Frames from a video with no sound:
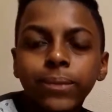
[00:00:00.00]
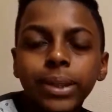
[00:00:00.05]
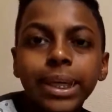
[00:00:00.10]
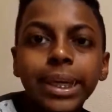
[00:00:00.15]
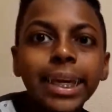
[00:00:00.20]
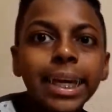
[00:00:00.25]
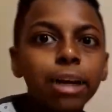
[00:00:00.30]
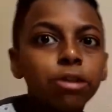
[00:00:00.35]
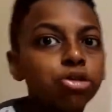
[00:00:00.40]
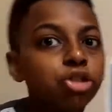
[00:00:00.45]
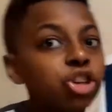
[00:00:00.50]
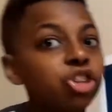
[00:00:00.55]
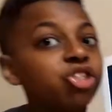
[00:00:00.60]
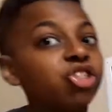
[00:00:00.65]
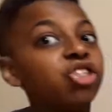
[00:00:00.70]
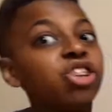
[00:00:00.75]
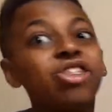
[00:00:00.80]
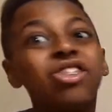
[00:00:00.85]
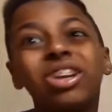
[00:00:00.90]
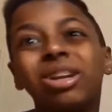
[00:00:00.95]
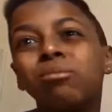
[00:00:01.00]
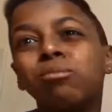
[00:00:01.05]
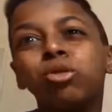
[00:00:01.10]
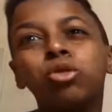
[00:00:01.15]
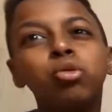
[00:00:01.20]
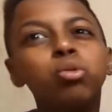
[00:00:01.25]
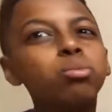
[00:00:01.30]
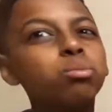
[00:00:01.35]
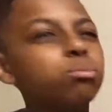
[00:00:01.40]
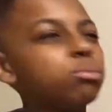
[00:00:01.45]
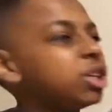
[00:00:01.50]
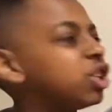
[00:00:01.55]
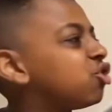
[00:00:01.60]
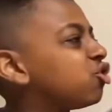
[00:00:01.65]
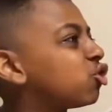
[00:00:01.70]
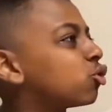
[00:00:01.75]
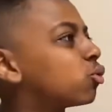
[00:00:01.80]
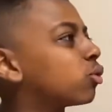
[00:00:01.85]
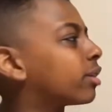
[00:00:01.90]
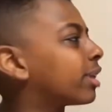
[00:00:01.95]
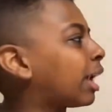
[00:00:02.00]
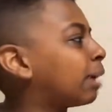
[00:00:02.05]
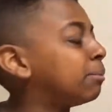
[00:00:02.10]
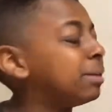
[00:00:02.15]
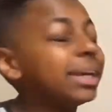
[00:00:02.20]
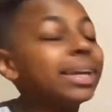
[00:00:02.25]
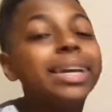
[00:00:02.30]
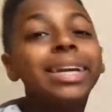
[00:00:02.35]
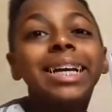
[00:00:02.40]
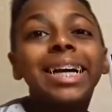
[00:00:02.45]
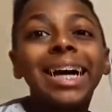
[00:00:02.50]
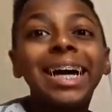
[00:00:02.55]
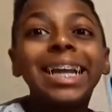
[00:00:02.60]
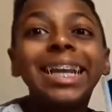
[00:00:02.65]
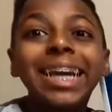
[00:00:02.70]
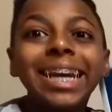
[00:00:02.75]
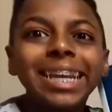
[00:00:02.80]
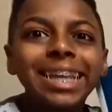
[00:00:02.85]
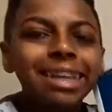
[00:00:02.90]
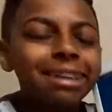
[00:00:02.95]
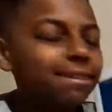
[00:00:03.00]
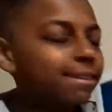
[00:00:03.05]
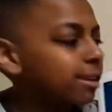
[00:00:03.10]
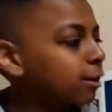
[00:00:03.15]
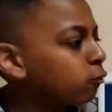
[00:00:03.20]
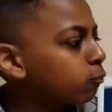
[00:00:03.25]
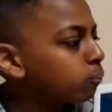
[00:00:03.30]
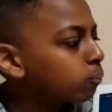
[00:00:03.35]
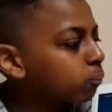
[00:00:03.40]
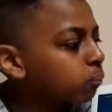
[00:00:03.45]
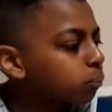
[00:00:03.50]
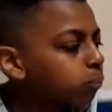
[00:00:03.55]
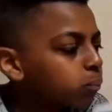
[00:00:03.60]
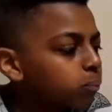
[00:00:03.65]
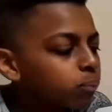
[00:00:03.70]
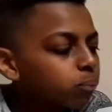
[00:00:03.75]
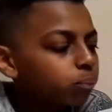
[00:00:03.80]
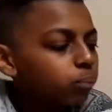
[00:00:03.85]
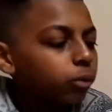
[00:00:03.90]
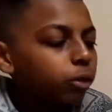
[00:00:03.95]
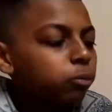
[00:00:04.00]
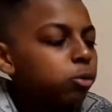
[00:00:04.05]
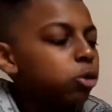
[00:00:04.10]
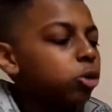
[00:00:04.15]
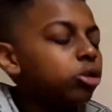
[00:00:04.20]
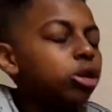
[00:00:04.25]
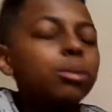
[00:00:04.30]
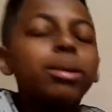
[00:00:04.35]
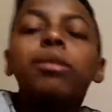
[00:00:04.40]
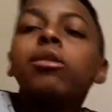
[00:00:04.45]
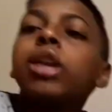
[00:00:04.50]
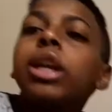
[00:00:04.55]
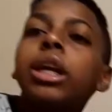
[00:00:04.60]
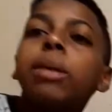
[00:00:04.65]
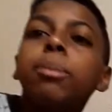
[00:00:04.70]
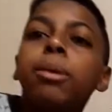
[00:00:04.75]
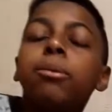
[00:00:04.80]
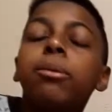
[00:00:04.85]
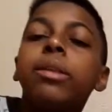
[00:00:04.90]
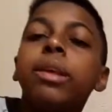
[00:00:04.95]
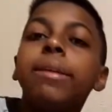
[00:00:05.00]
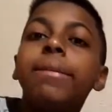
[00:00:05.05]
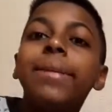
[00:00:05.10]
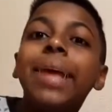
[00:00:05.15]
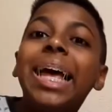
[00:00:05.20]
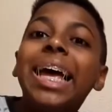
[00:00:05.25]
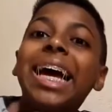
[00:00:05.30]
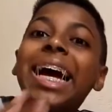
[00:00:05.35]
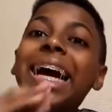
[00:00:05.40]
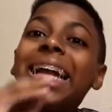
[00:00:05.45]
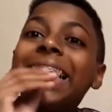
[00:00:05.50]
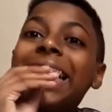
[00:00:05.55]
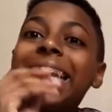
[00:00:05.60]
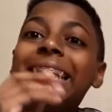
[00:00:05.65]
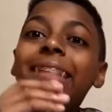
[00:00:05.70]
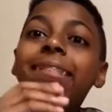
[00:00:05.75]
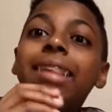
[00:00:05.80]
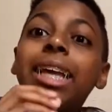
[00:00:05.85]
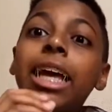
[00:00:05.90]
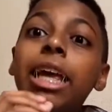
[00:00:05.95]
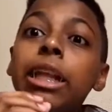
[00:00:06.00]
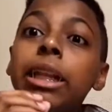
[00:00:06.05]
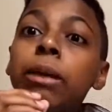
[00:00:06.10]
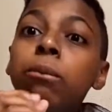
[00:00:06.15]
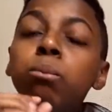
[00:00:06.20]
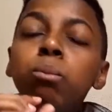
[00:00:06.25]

Real, gente. A gente era muito místico, sabe? A Larissa... Vou contar uma história aqui pra vocês. A Larissa, ela é